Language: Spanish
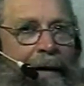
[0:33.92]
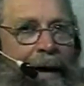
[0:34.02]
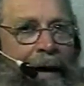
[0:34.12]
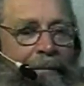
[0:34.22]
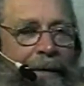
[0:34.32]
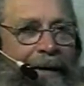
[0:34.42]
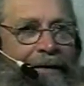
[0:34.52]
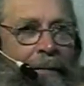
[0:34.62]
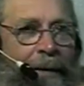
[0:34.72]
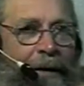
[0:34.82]
la campaña
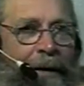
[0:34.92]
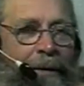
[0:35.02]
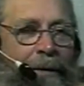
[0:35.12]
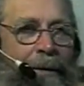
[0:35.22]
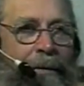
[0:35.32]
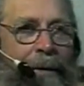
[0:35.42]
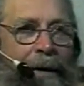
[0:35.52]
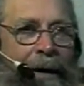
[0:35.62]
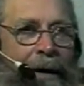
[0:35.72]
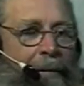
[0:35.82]
se ha puesto al rojo
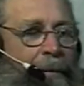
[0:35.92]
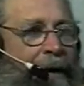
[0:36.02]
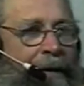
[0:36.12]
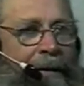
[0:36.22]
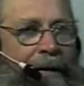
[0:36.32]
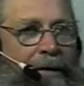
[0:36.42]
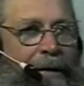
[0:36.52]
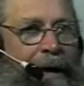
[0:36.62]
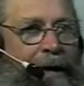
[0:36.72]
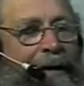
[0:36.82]
porque el Partido
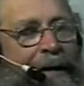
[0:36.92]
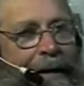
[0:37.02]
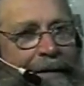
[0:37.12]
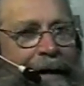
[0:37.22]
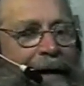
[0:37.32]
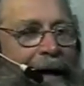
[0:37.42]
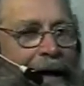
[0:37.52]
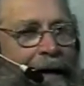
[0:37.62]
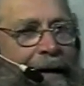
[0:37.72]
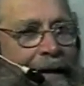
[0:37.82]
Nacional quiere
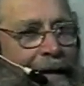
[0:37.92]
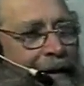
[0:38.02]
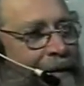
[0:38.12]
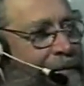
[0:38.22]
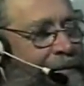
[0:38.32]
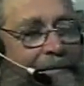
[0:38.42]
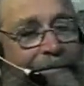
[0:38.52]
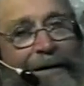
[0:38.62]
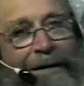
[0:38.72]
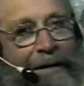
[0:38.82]
achacar este,
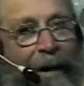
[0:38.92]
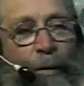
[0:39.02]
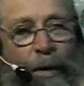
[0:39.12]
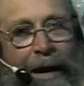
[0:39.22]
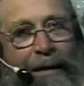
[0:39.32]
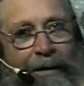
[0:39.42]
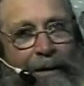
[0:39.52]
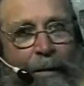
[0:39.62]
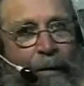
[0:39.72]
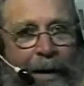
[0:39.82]
está buscando
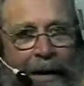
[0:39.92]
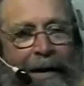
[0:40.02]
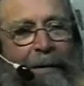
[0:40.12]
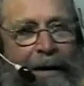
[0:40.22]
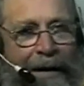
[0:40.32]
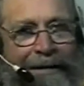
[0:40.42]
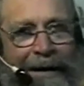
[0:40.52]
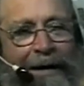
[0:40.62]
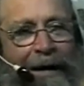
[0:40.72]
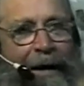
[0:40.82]
la vuelta para
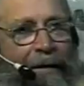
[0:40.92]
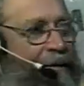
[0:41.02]
enchastrar al